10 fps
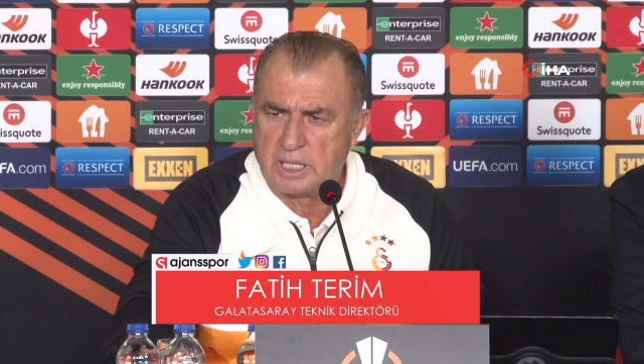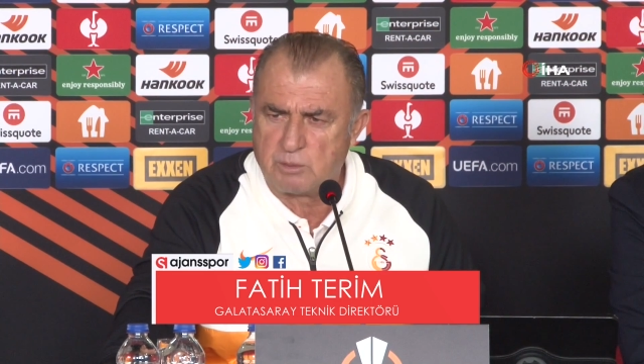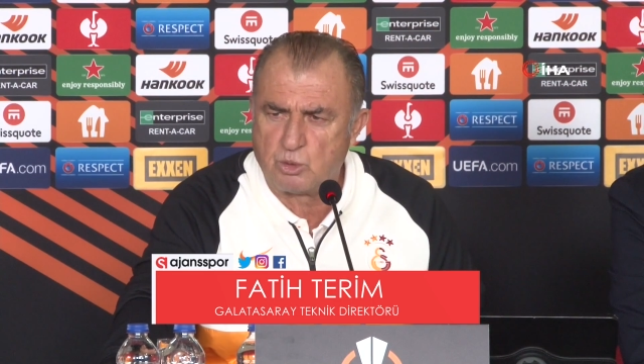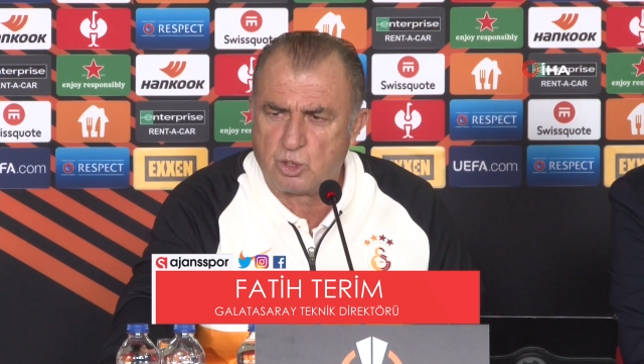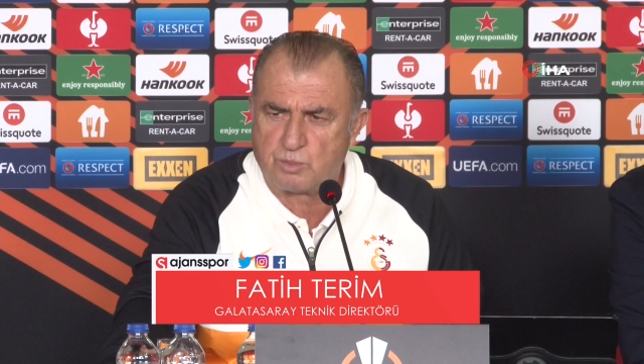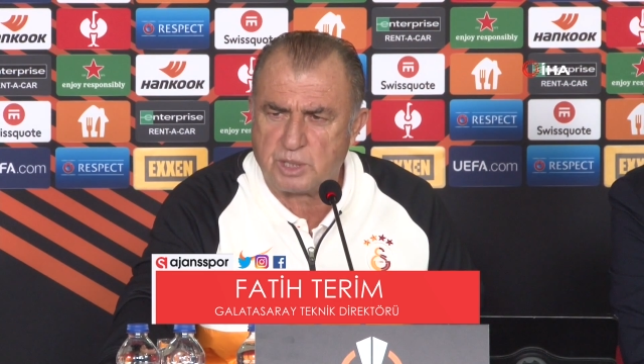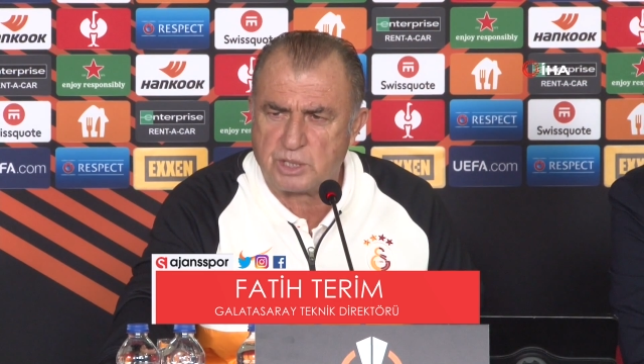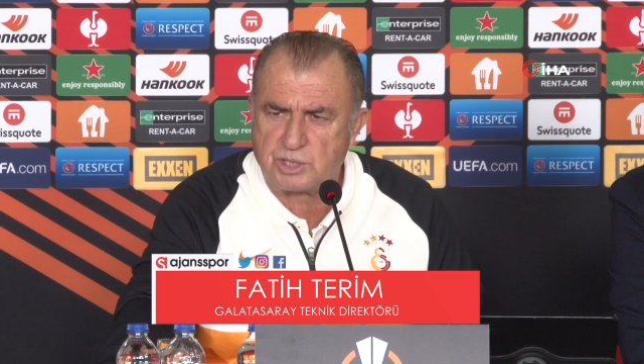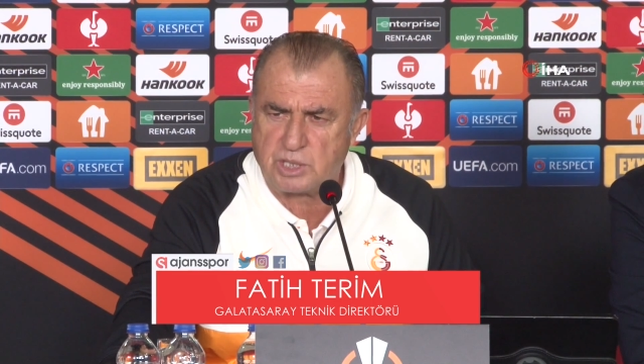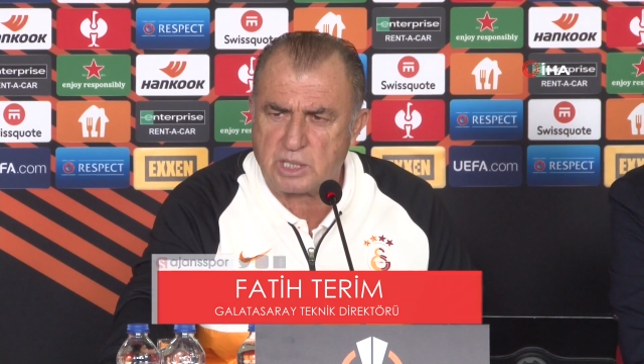Eğer
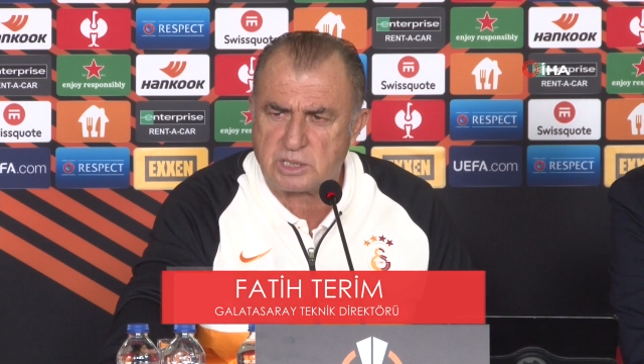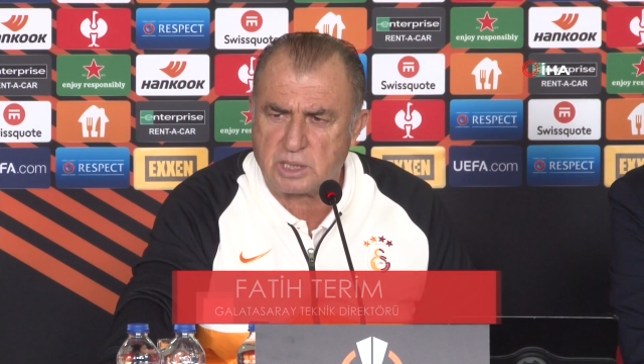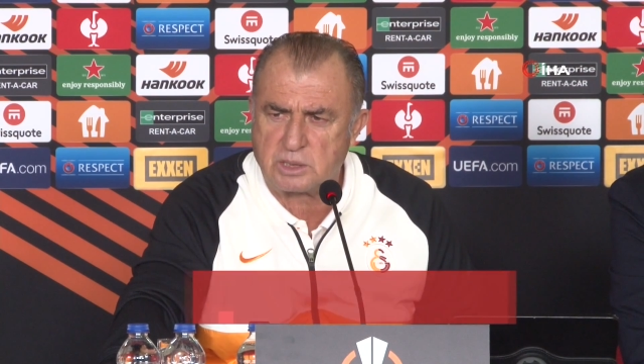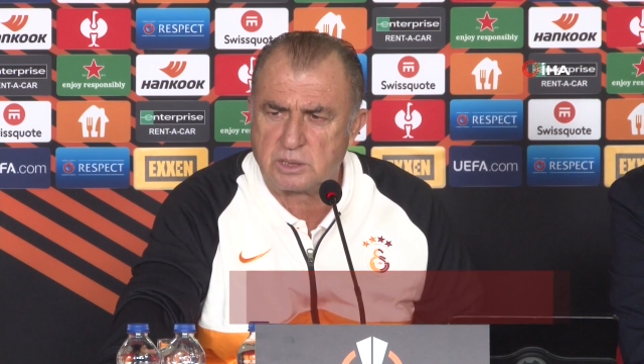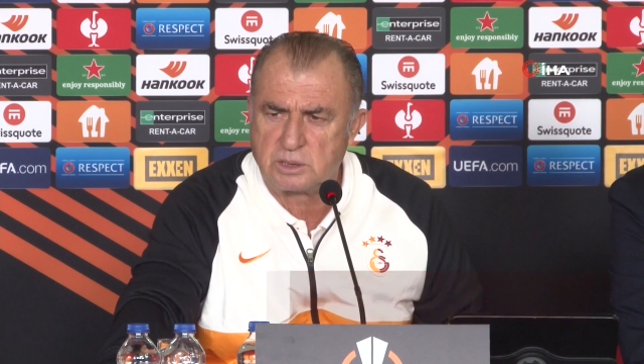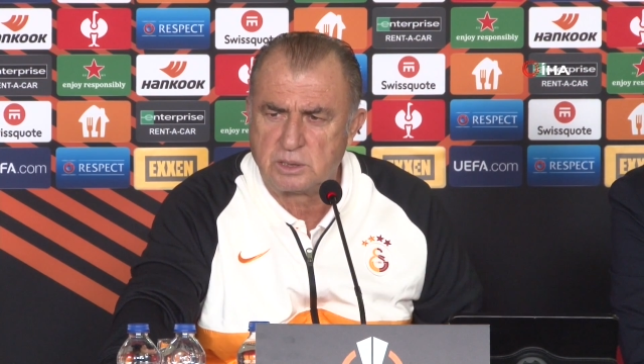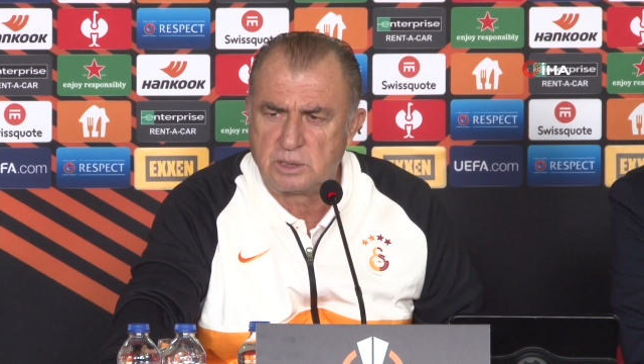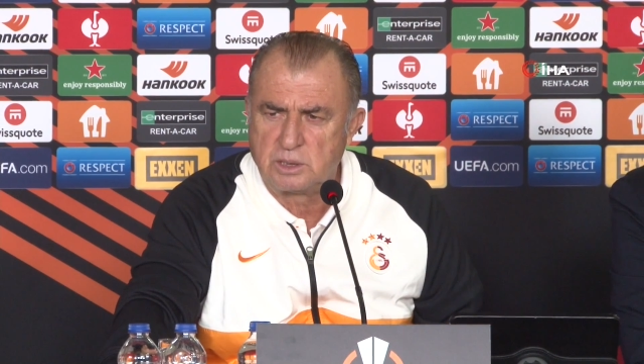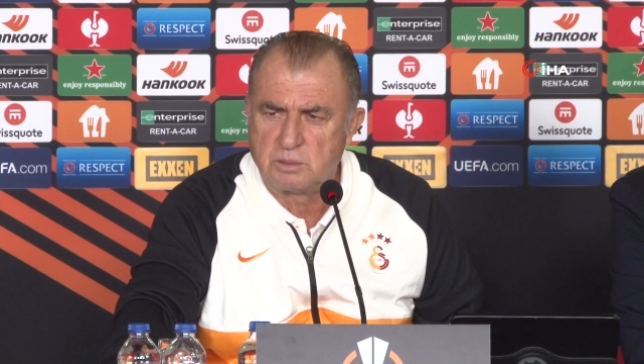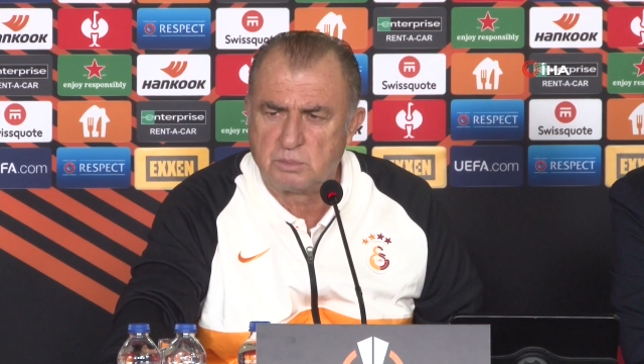gruptan çıkarsak
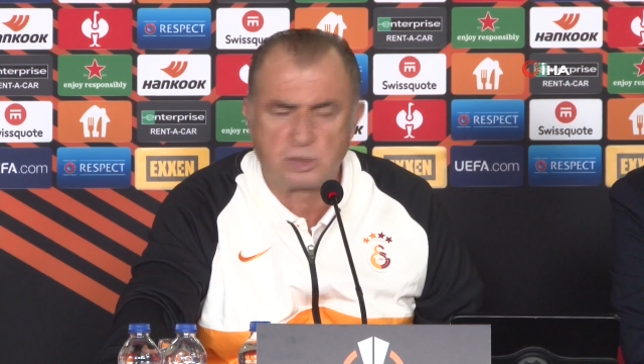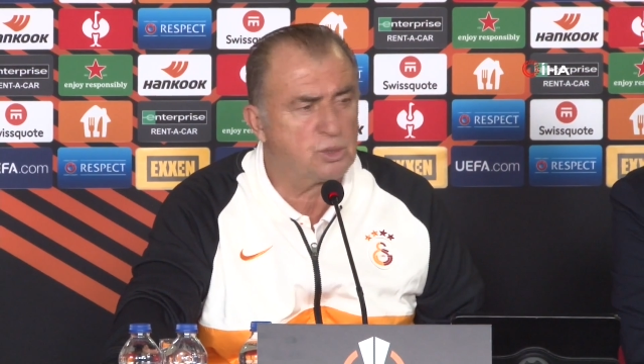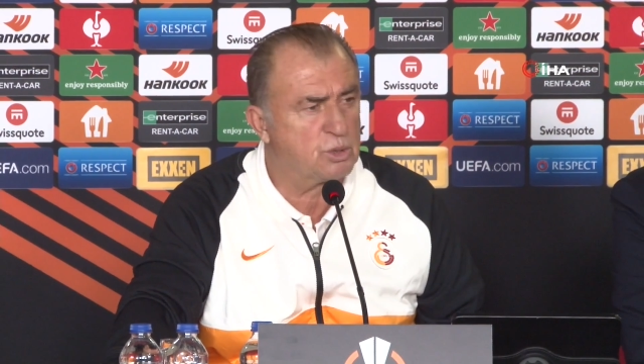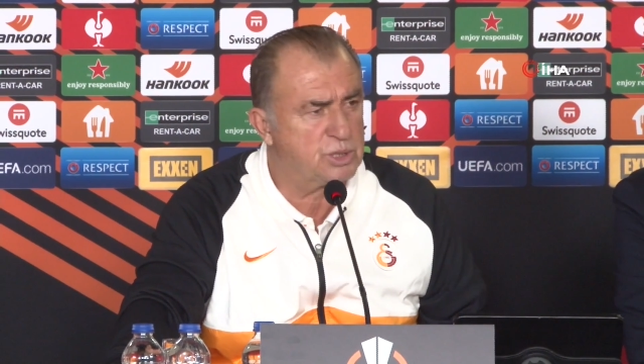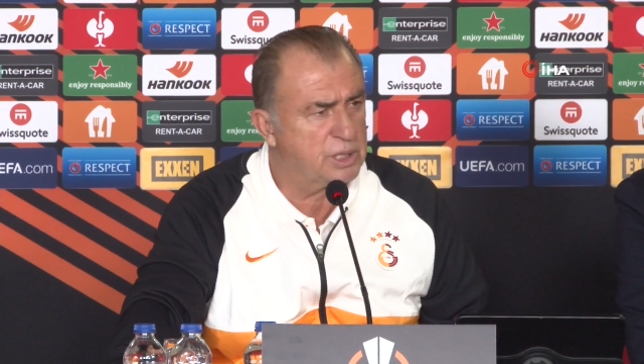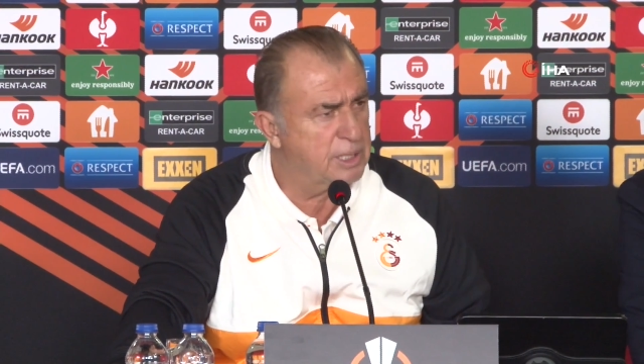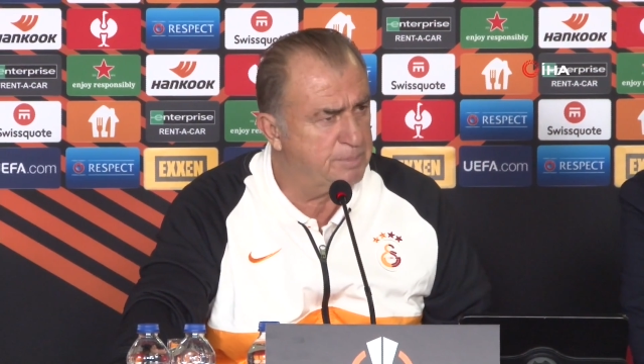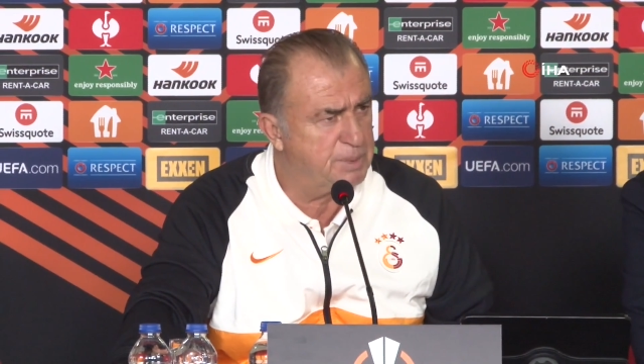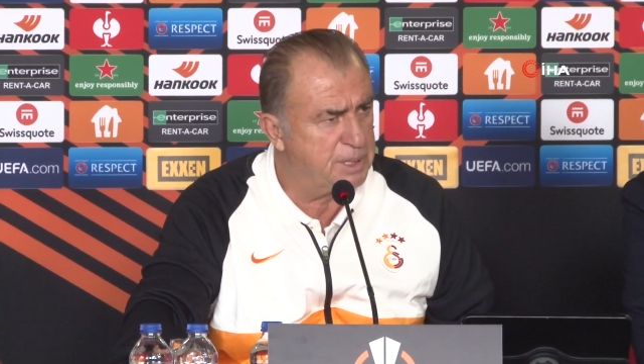birçok şeyi